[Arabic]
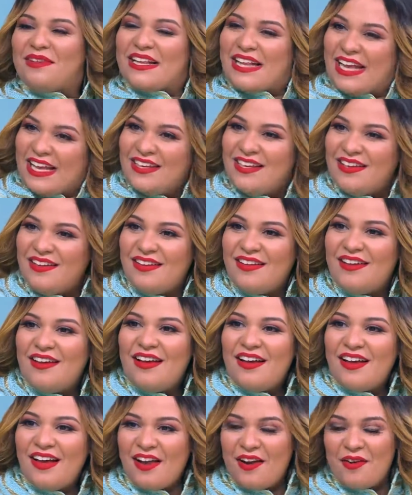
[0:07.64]
تاني
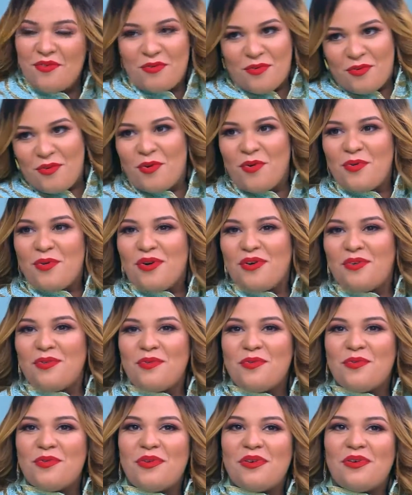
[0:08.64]
انا وهو
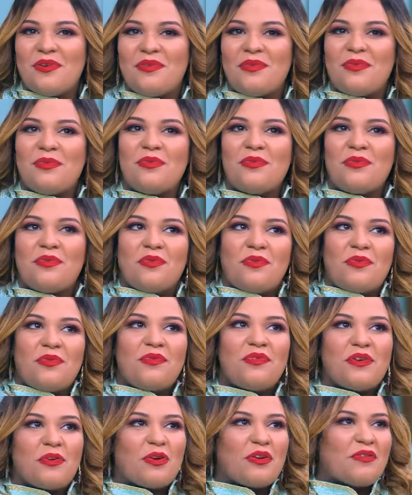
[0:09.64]

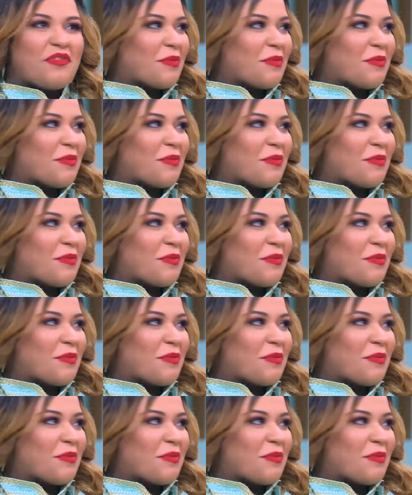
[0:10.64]
وكنا في